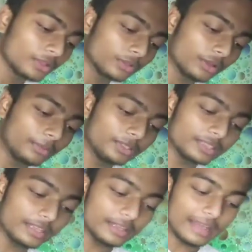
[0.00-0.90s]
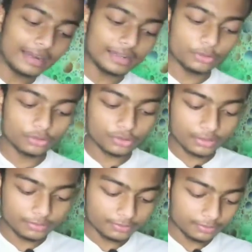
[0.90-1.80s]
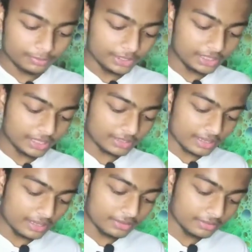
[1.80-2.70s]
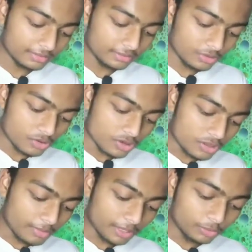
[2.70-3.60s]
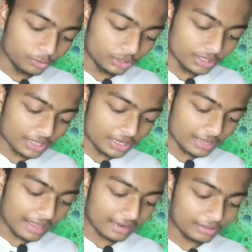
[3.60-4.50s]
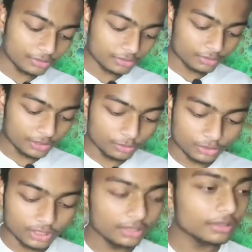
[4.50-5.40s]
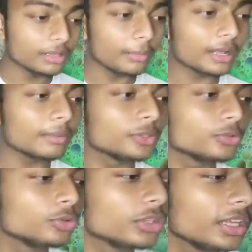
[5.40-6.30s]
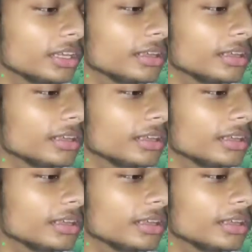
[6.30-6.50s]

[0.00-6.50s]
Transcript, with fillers: तो हम इसे निकाल रहे हैं दोस्तों पीछे से ही मजबूती से निकाल रहे हैं दोस्तों मजबूती हमारा मजबूती